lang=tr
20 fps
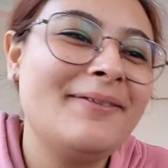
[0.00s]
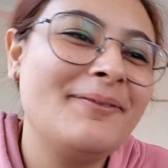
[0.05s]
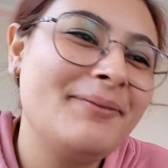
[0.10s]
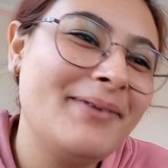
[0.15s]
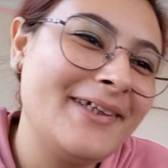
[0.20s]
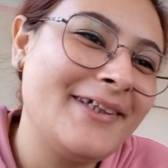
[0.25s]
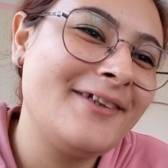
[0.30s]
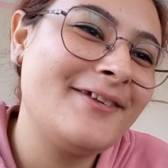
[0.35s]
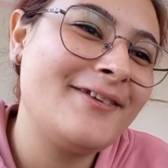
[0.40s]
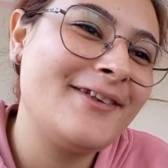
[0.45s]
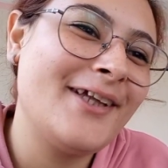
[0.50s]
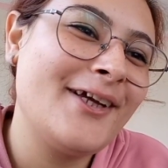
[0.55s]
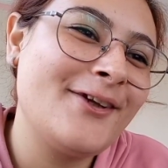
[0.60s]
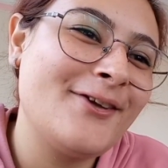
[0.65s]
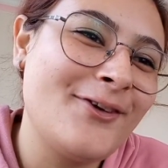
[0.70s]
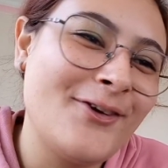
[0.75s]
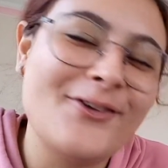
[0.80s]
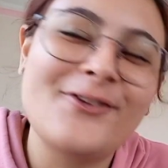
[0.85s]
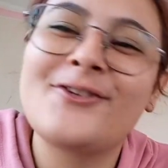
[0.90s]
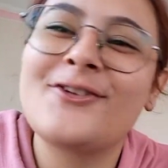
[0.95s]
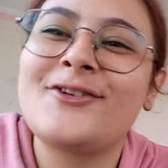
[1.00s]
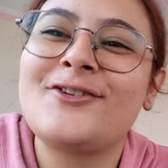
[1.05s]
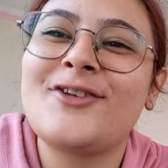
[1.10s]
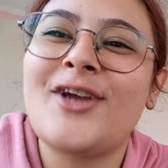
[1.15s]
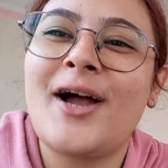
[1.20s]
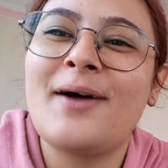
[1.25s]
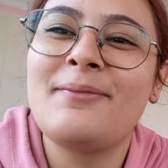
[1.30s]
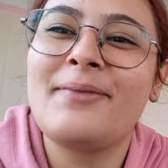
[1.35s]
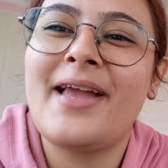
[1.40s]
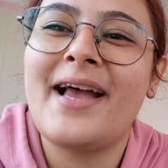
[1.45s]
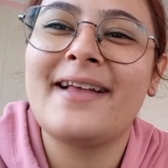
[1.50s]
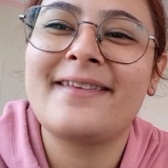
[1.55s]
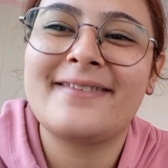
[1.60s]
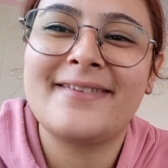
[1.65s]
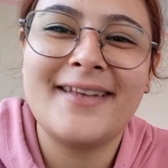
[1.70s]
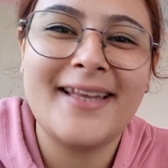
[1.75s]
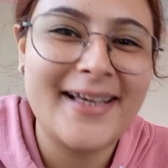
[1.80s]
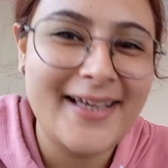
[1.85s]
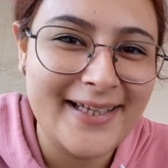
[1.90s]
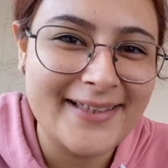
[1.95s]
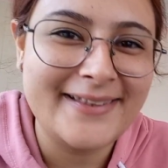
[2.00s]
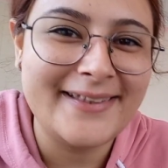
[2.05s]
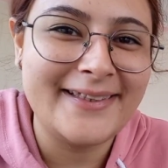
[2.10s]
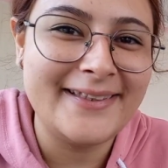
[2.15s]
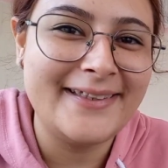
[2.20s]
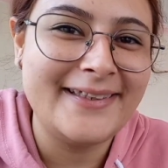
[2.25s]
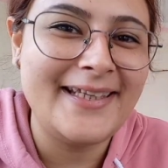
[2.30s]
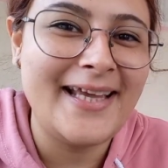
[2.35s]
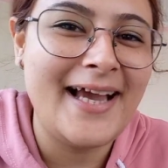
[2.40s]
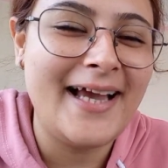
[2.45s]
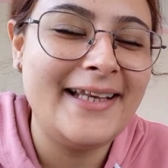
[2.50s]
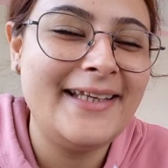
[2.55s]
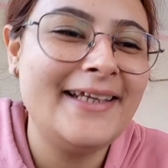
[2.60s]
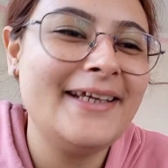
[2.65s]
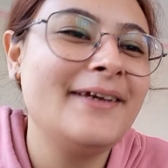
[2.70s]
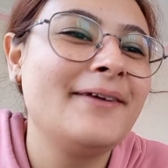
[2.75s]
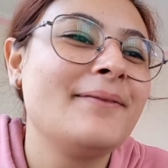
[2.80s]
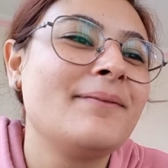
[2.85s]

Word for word: Barış da gözlük camiasına katıldı yani.